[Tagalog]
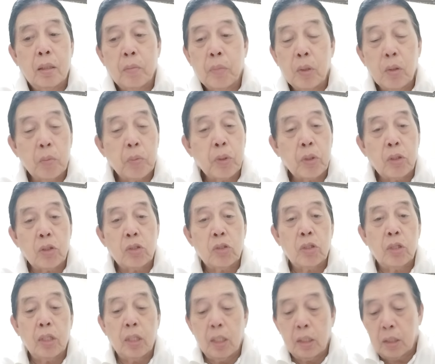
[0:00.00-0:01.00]

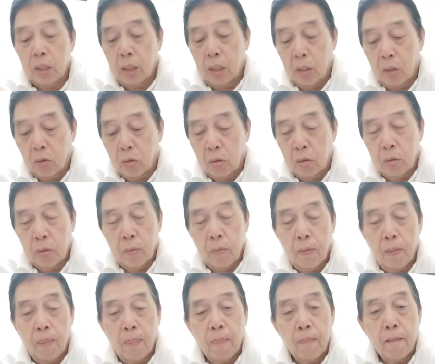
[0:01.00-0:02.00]
Pinoproteksyon na si Tigo.
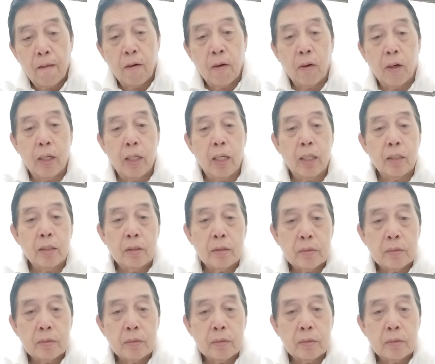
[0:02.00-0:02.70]
O, ayan.